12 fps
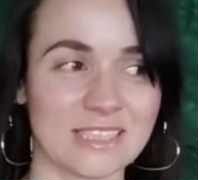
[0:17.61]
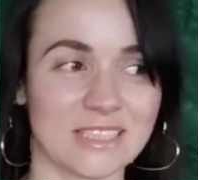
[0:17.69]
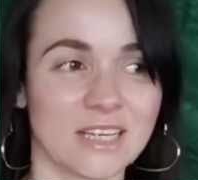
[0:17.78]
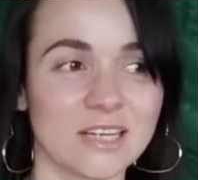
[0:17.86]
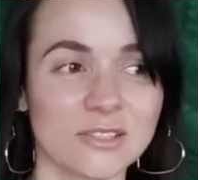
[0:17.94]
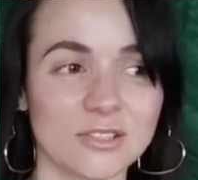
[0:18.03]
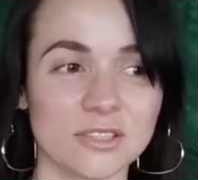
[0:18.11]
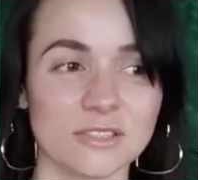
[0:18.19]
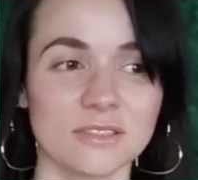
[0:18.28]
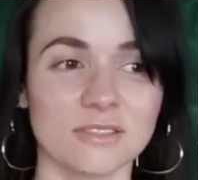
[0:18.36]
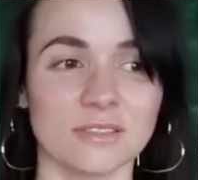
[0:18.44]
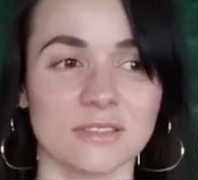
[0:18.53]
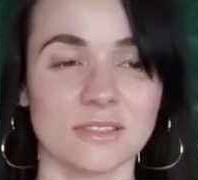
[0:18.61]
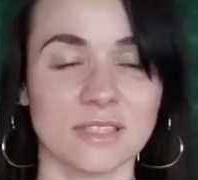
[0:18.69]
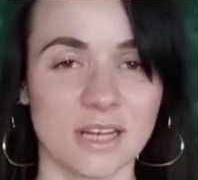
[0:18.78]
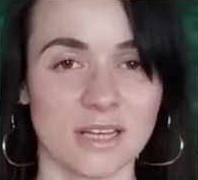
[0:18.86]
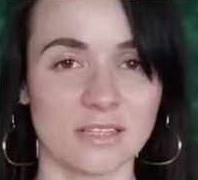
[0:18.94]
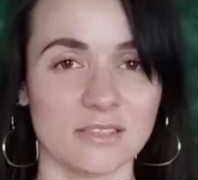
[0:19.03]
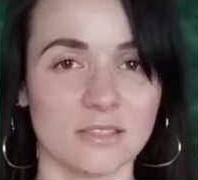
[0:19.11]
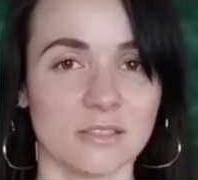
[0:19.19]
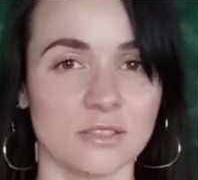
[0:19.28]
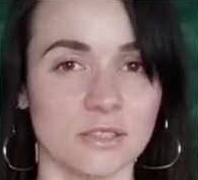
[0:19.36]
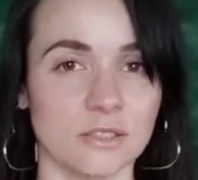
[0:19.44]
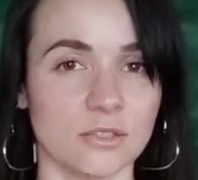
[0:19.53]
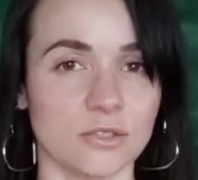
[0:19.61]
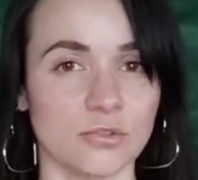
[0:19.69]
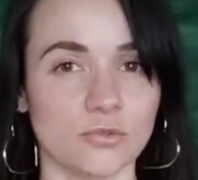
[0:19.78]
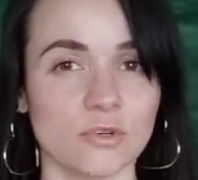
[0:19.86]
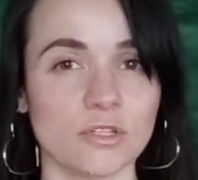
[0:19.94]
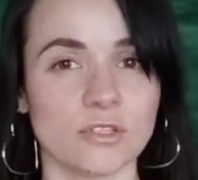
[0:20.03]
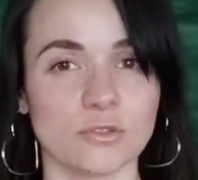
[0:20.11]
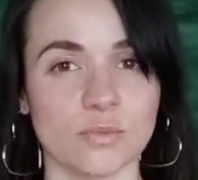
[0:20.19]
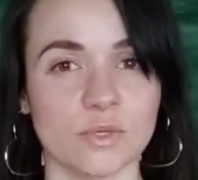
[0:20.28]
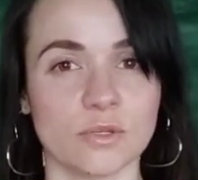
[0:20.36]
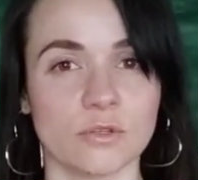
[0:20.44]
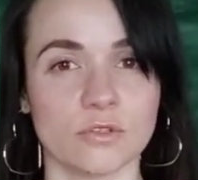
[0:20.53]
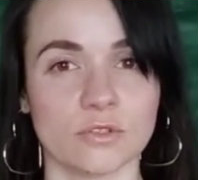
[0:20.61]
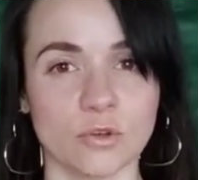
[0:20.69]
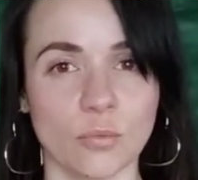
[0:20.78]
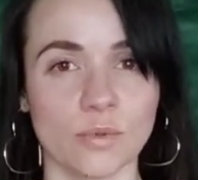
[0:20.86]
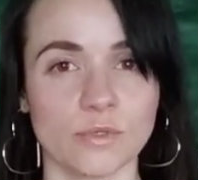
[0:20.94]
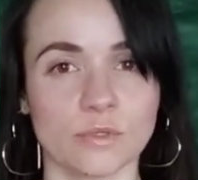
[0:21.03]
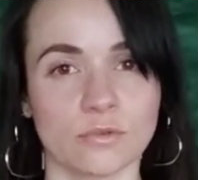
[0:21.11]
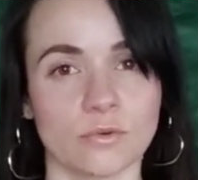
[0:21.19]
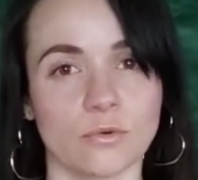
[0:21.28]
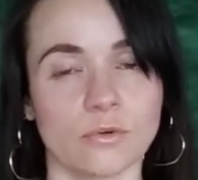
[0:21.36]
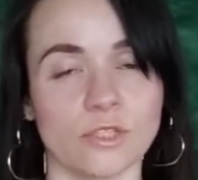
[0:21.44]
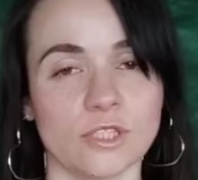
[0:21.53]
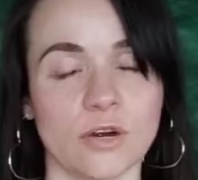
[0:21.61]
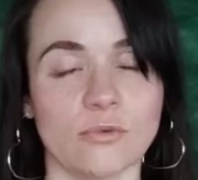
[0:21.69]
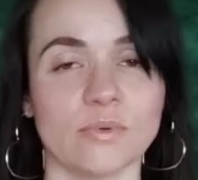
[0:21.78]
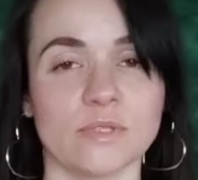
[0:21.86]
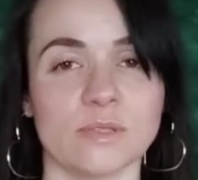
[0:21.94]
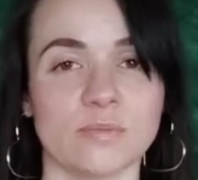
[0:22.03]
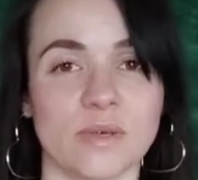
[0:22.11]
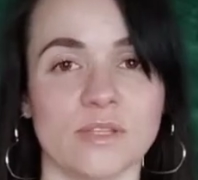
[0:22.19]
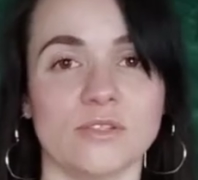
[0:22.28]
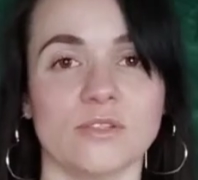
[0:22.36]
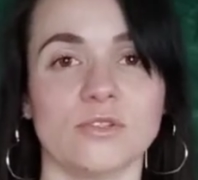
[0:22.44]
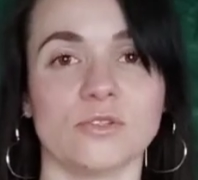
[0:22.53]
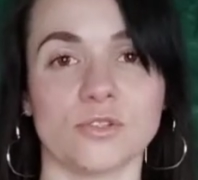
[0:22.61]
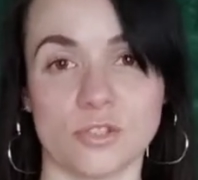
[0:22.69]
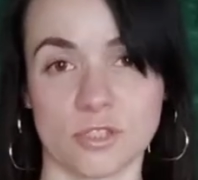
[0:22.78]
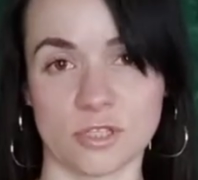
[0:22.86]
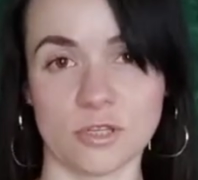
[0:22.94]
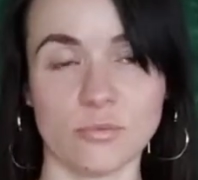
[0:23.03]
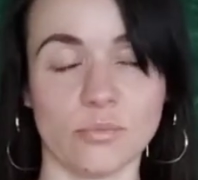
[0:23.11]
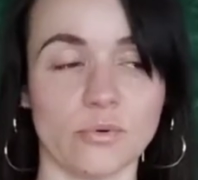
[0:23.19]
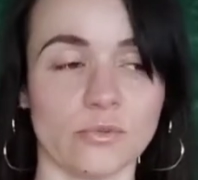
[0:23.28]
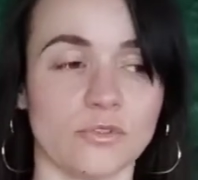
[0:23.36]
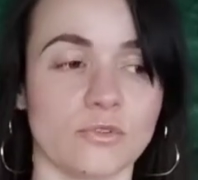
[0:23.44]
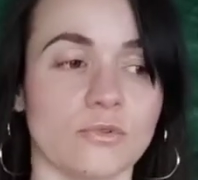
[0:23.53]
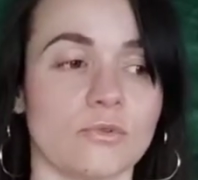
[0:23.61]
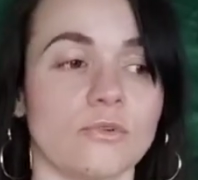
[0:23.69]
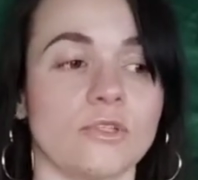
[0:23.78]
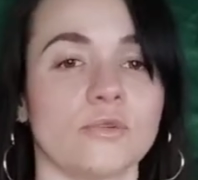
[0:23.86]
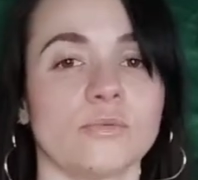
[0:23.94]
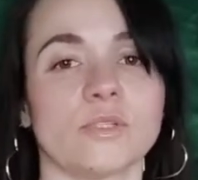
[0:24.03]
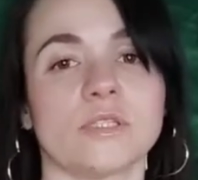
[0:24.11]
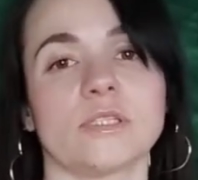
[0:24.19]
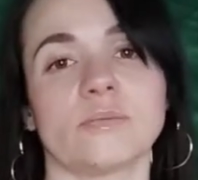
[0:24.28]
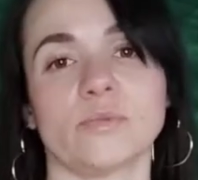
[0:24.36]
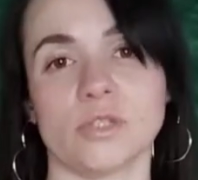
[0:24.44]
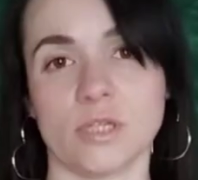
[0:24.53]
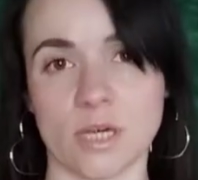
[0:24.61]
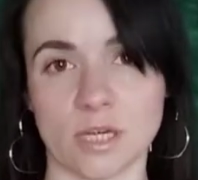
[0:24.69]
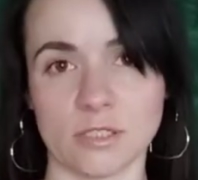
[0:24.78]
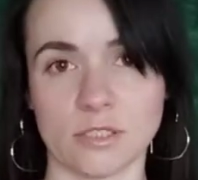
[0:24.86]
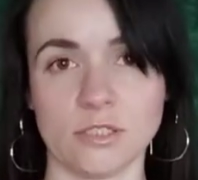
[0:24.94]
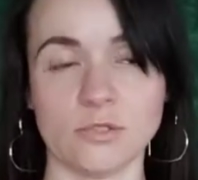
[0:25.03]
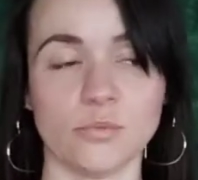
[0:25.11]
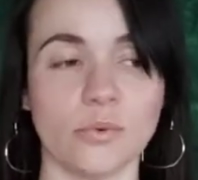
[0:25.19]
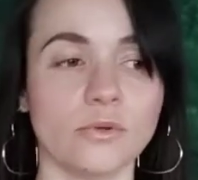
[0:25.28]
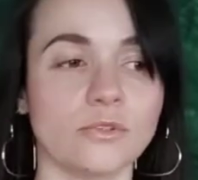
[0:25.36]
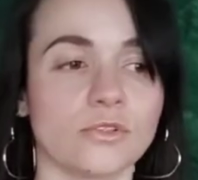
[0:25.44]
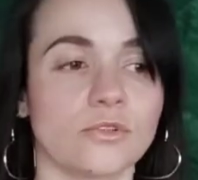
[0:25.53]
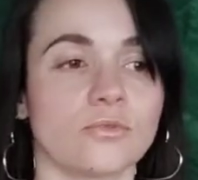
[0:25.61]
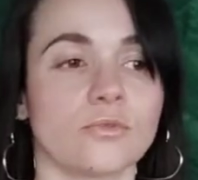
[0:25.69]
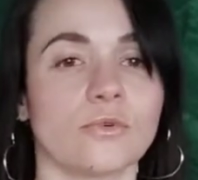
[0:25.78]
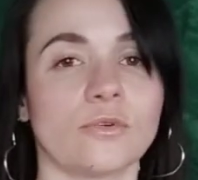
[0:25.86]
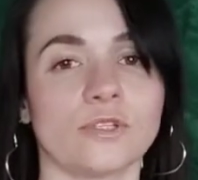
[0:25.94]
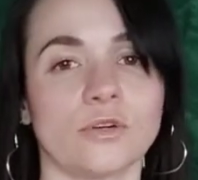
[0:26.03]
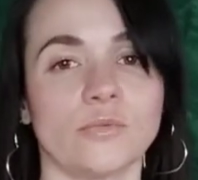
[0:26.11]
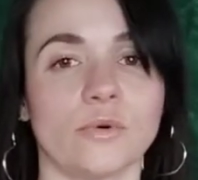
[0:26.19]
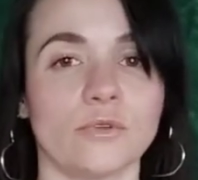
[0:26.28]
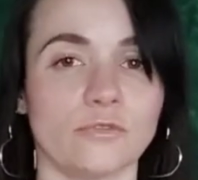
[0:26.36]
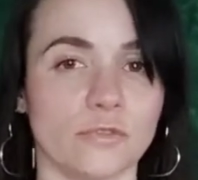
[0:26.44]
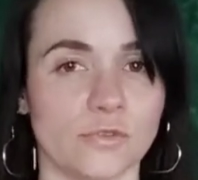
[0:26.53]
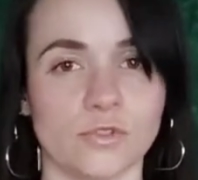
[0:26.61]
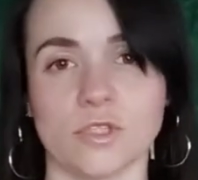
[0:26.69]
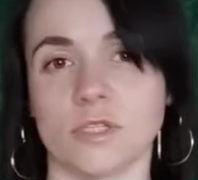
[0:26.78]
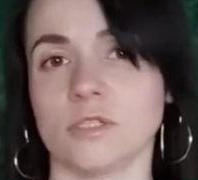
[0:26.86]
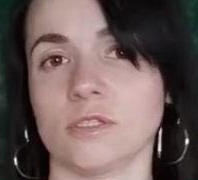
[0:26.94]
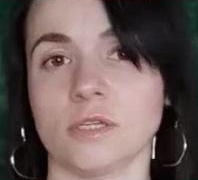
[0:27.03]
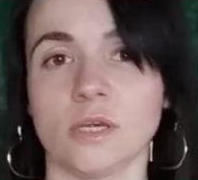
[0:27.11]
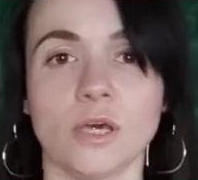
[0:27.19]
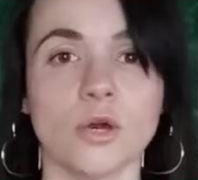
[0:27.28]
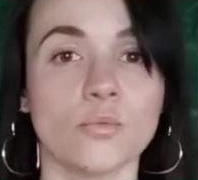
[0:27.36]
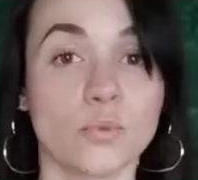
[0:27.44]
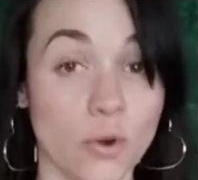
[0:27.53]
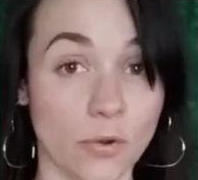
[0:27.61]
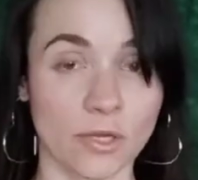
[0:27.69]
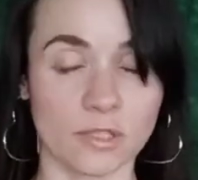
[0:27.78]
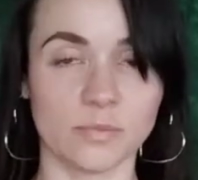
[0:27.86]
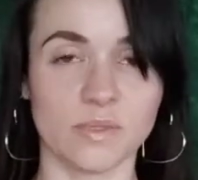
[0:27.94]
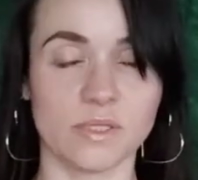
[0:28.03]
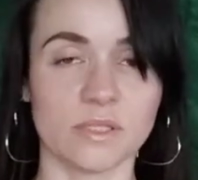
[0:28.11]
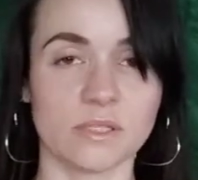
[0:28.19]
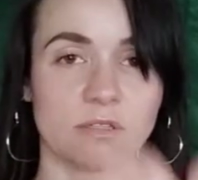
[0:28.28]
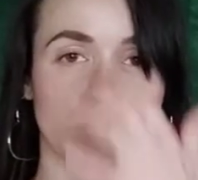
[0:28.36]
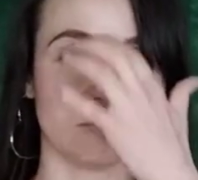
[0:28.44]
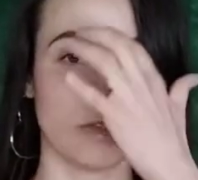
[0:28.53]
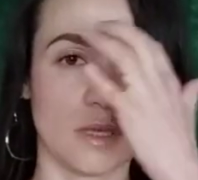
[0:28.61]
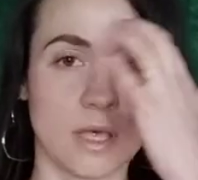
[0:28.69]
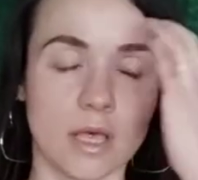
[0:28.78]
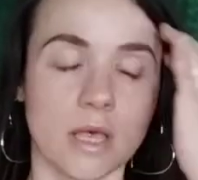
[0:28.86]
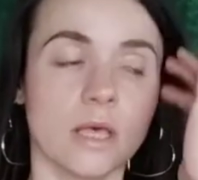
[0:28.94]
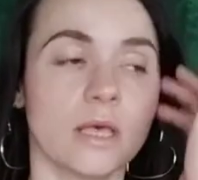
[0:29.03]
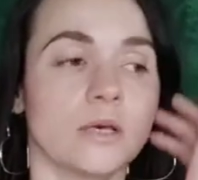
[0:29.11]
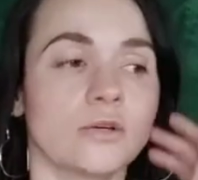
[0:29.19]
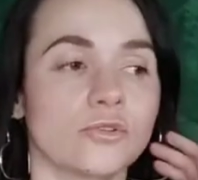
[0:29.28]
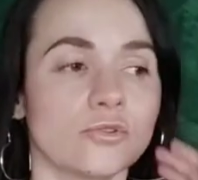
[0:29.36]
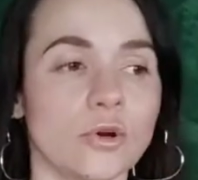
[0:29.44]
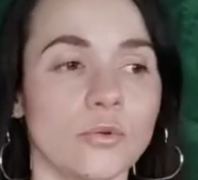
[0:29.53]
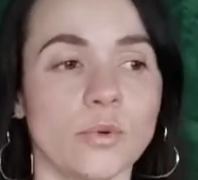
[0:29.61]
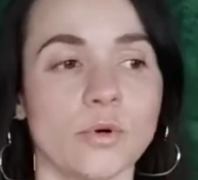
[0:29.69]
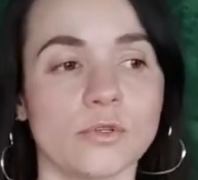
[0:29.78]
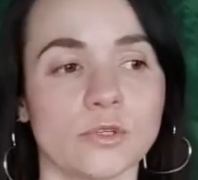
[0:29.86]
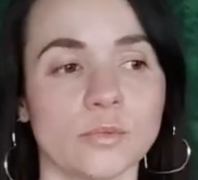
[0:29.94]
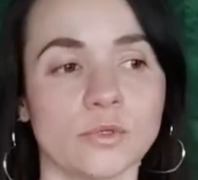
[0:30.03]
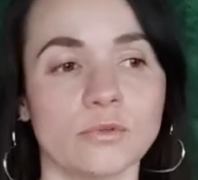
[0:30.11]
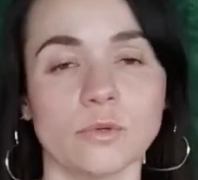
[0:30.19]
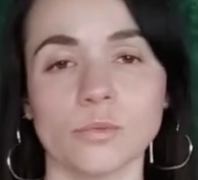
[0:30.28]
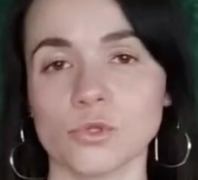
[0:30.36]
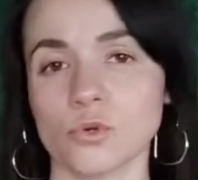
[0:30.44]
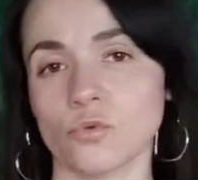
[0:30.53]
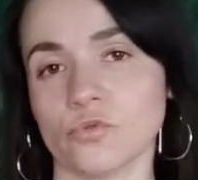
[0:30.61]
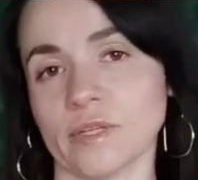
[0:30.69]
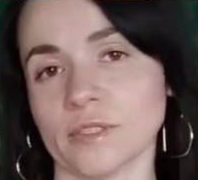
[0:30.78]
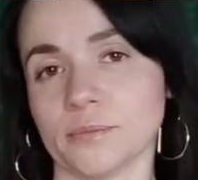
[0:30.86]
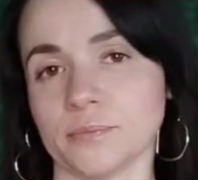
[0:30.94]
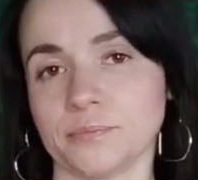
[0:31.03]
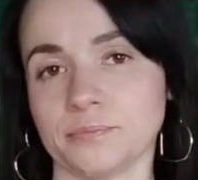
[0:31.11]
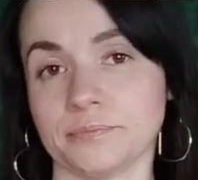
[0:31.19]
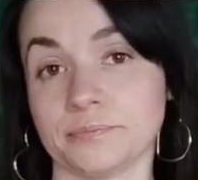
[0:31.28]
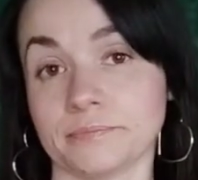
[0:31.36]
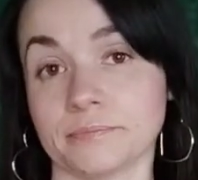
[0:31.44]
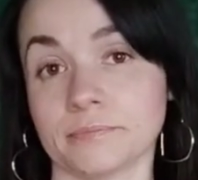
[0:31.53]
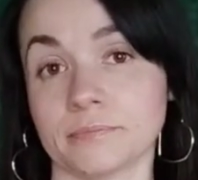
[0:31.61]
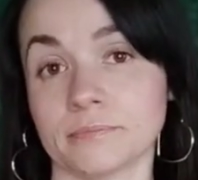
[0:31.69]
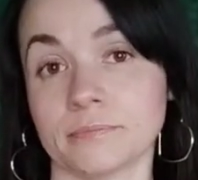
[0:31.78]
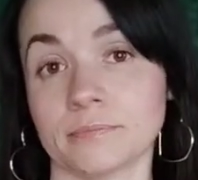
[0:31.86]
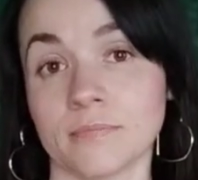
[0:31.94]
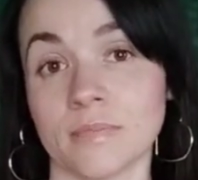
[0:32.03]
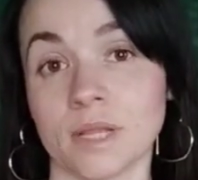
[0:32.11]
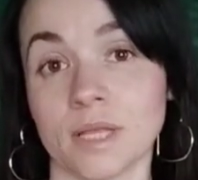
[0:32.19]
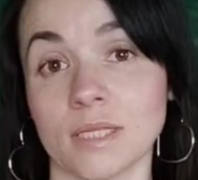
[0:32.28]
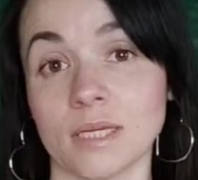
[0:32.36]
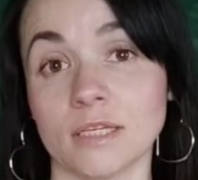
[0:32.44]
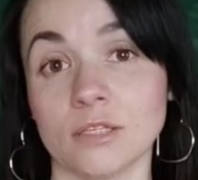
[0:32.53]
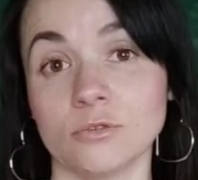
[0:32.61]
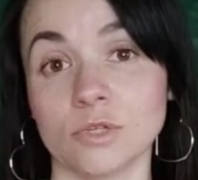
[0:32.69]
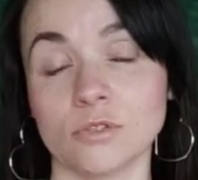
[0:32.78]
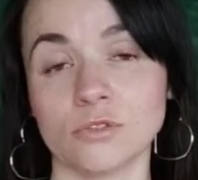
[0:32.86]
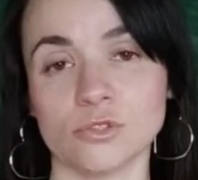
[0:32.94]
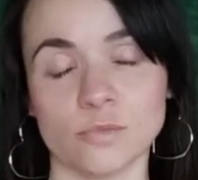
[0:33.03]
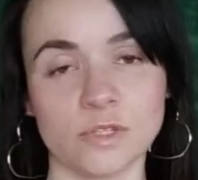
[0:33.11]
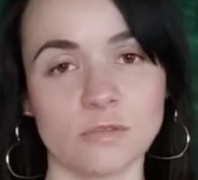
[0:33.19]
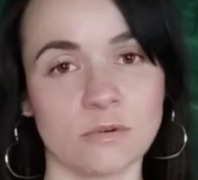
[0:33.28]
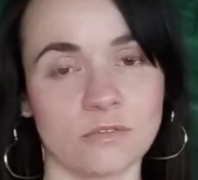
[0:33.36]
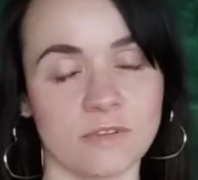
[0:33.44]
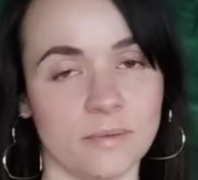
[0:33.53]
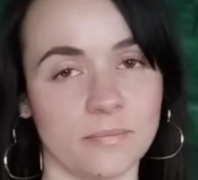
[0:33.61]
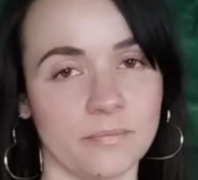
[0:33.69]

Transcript: każdy z nas, gdy szuka sobie osoby, z którą chciałby spędzić życie, bądź z którą chciałby się zaprzyjaźnić, bądź z którą chciałby otworzyć jakiś projekt biznesowy – szukałby osoby, której może ufać. Takiej, która dotrzyma słowa.